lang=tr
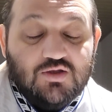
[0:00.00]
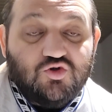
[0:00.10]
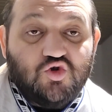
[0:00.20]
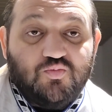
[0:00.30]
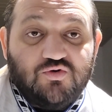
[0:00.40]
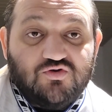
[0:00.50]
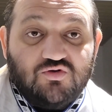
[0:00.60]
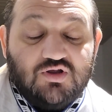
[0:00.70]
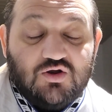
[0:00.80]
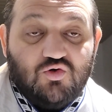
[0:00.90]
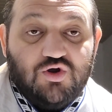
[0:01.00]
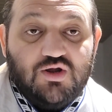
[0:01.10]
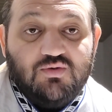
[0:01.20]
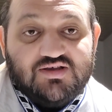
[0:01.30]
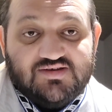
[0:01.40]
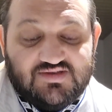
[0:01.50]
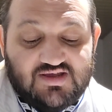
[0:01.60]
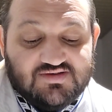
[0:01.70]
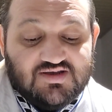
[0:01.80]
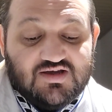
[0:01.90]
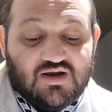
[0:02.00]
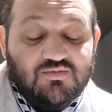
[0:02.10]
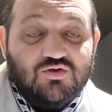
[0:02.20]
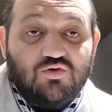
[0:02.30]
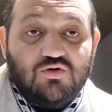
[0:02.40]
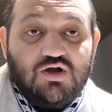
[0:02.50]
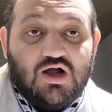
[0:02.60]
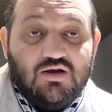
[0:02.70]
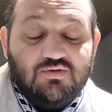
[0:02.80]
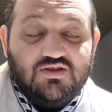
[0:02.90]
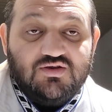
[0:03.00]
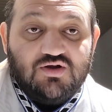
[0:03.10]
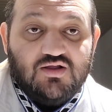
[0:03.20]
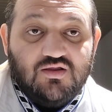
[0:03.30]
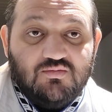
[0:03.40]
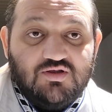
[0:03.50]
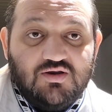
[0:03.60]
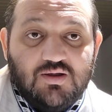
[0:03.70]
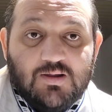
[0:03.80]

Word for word: Sürpriz olarak oynamak isteyen Sacramento'nun galibiyetini alabilir.